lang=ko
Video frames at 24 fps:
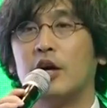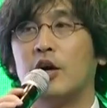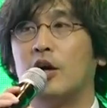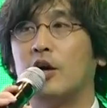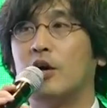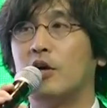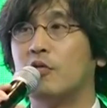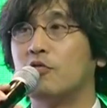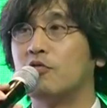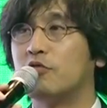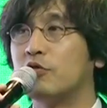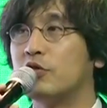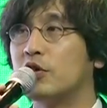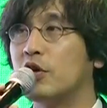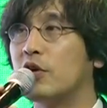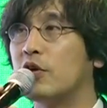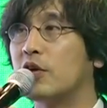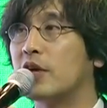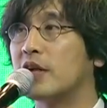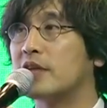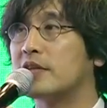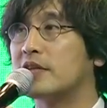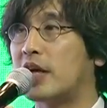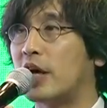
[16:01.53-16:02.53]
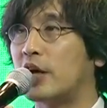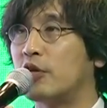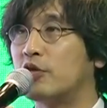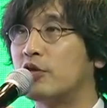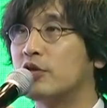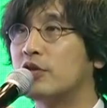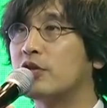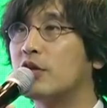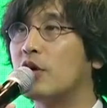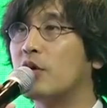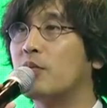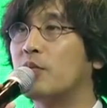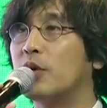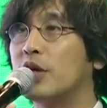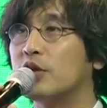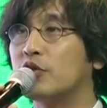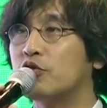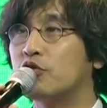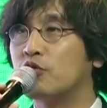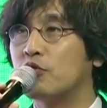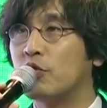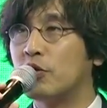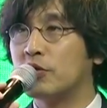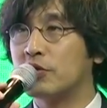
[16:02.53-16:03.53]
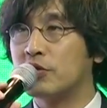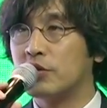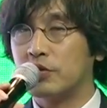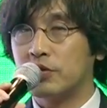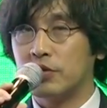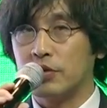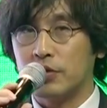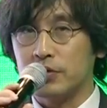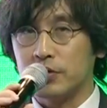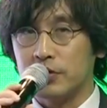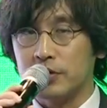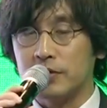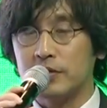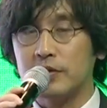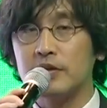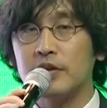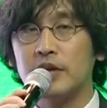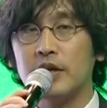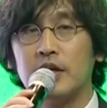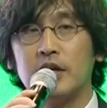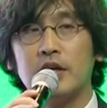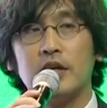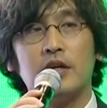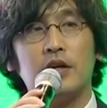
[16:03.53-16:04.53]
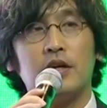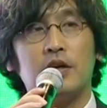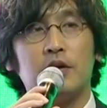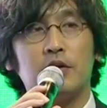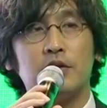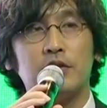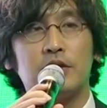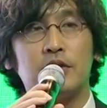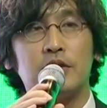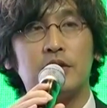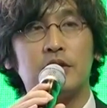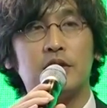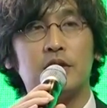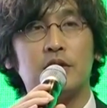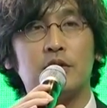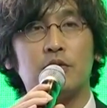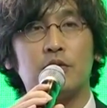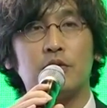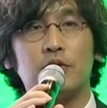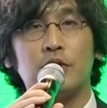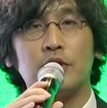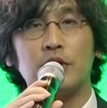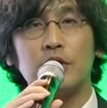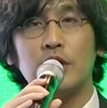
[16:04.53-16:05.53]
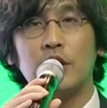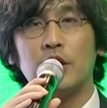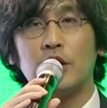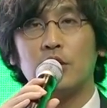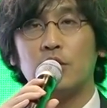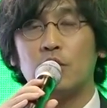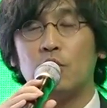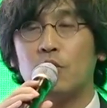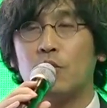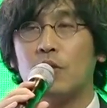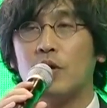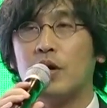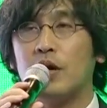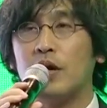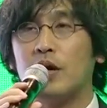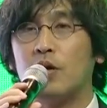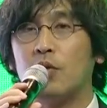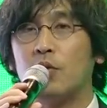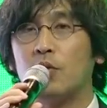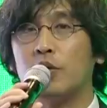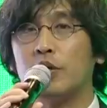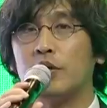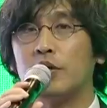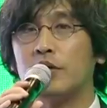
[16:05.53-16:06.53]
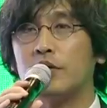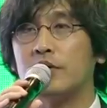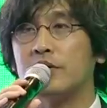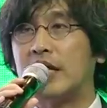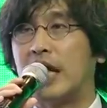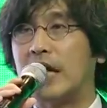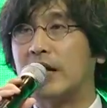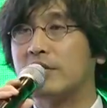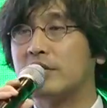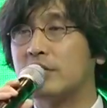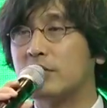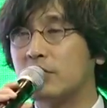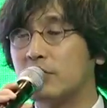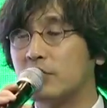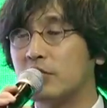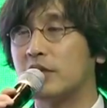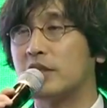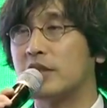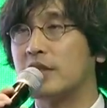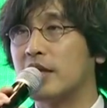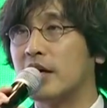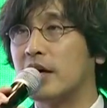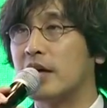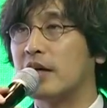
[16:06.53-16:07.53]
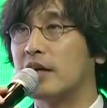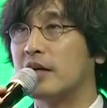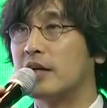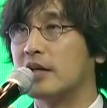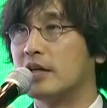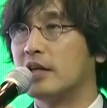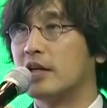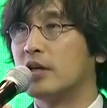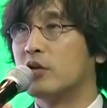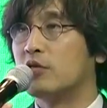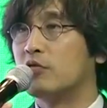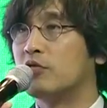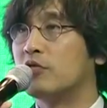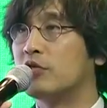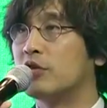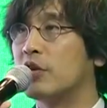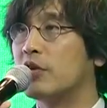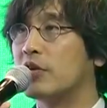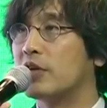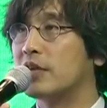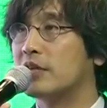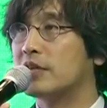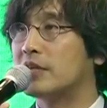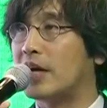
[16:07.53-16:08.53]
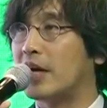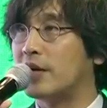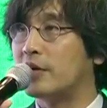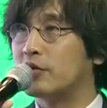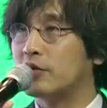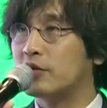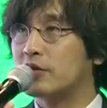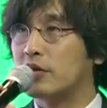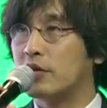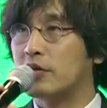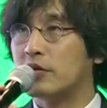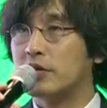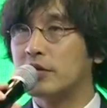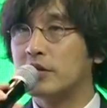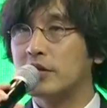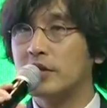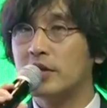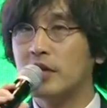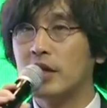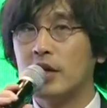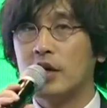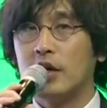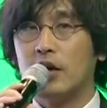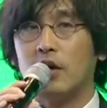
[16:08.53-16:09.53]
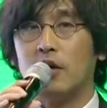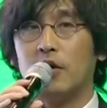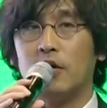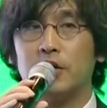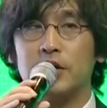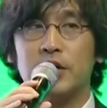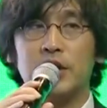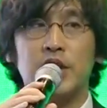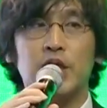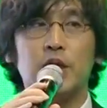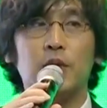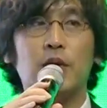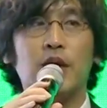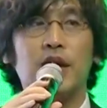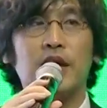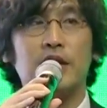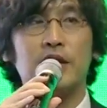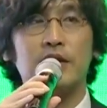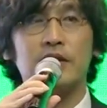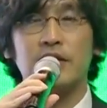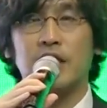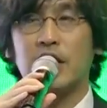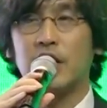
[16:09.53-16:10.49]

어, 운영의 자율성만 주어져서는 어, 실제로는 효과가 오히려 낮을 수 있다. 운영의 자율성은 어, 기획의